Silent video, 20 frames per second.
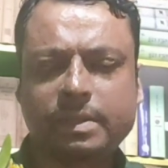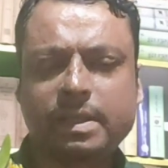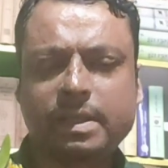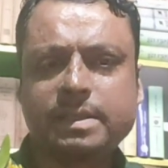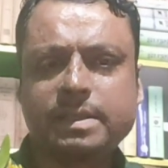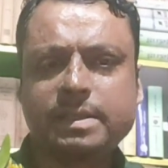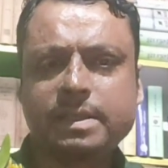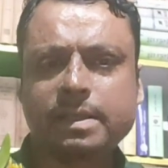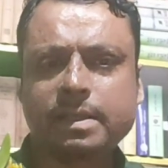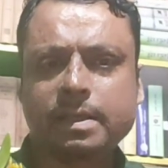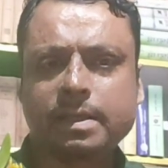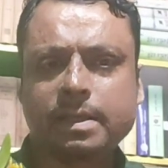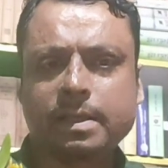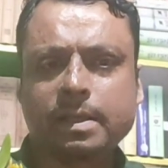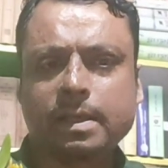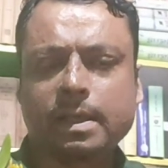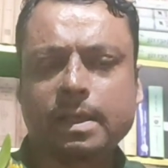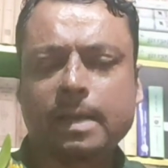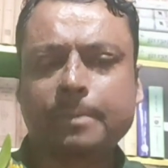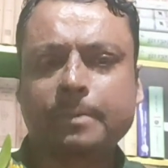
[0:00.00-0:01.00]
এই যে
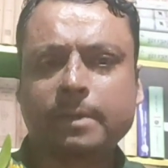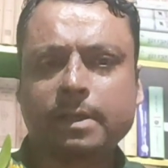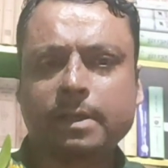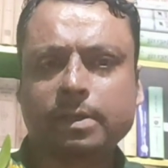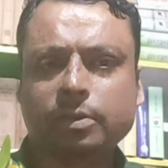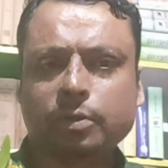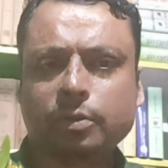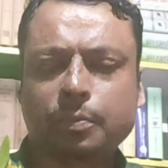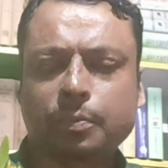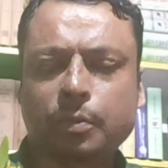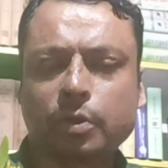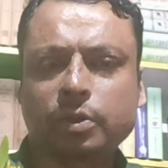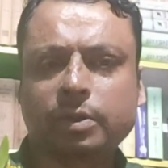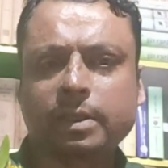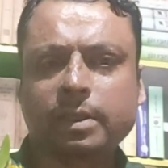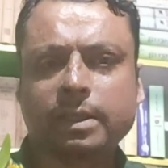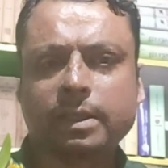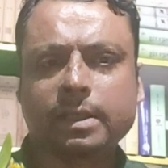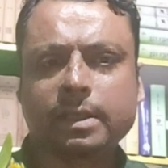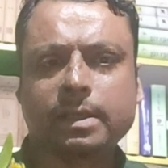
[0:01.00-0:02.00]
আপনারা তো
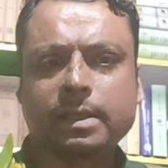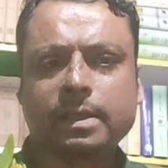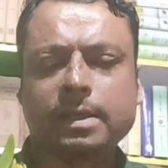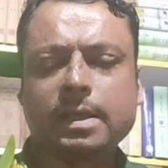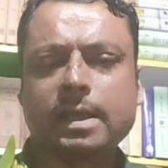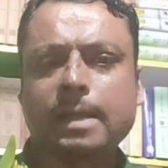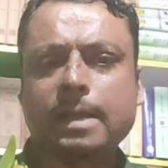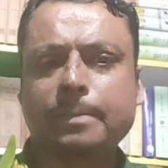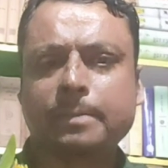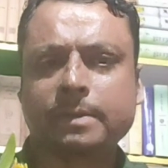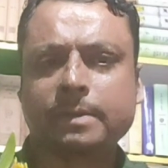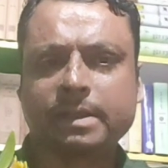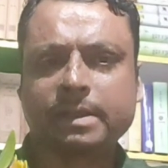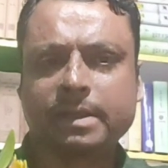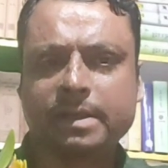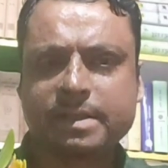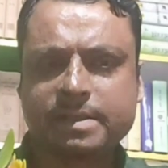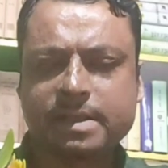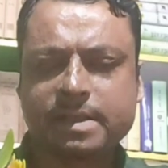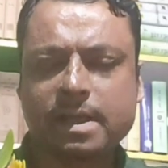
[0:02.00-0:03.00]
প্রত্যেকেই আপনাদের
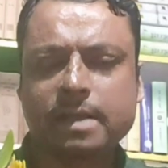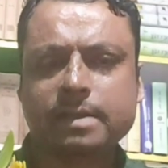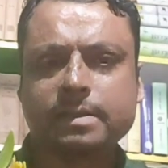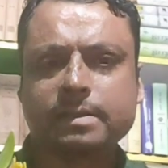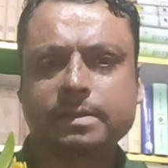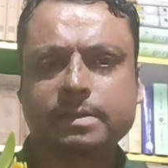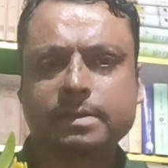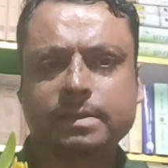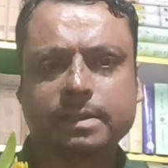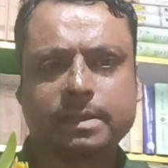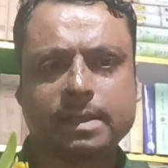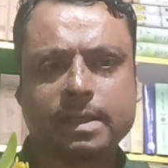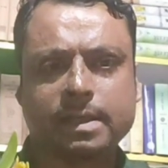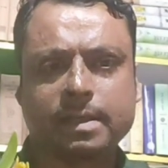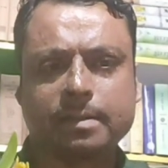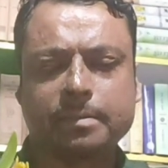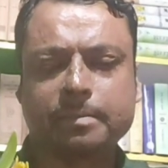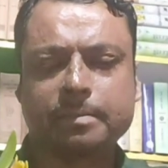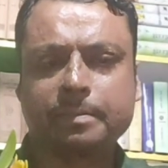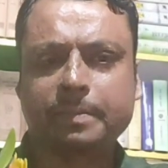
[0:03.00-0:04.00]
রেজাল্ট সেটা
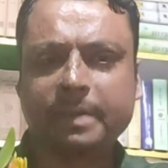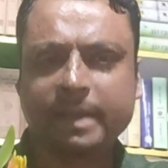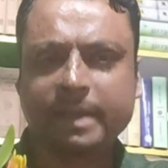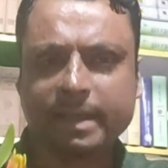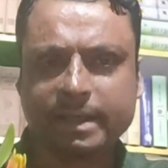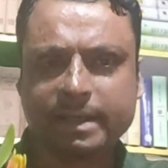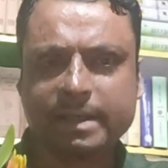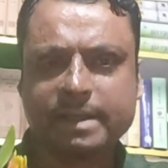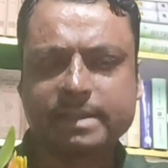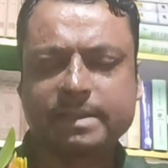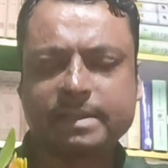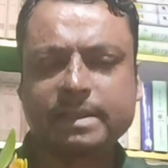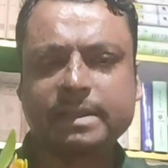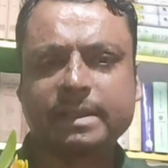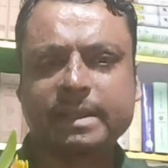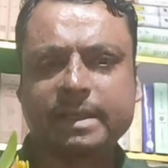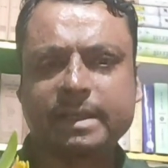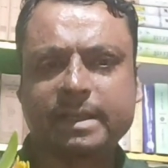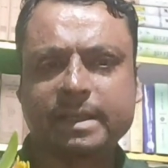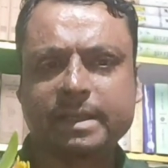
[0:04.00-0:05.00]
পেয়ে গিয়েছেন
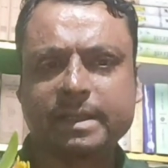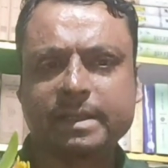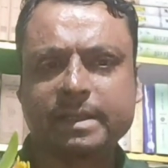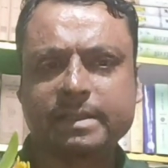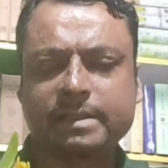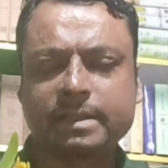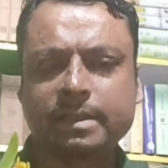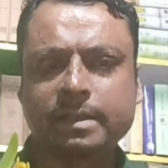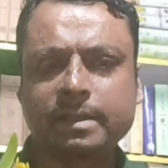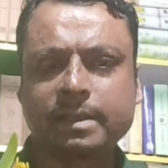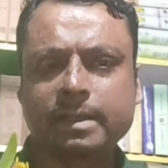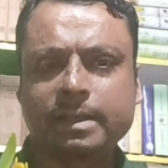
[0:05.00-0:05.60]
দেখে নিয়েছেন